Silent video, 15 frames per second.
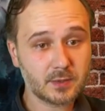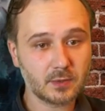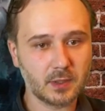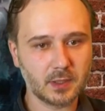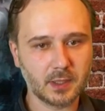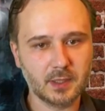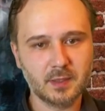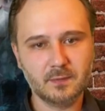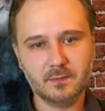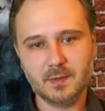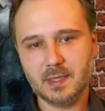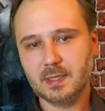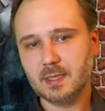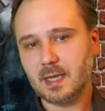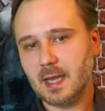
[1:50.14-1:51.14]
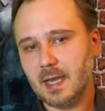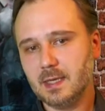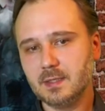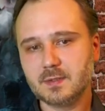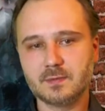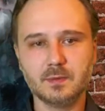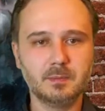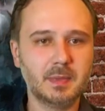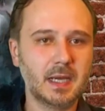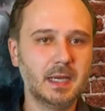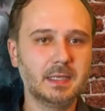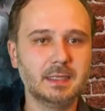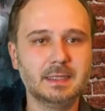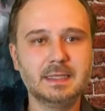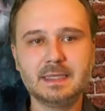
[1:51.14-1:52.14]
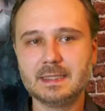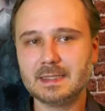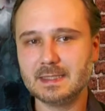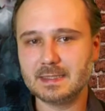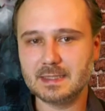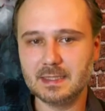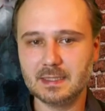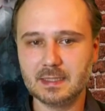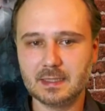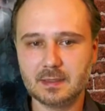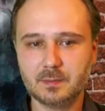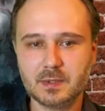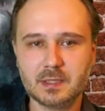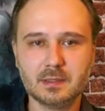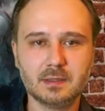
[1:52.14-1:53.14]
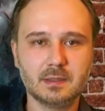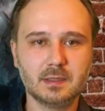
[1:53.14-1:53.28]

Sorge, wenn ihr eines von beiden nicht gesehen habt,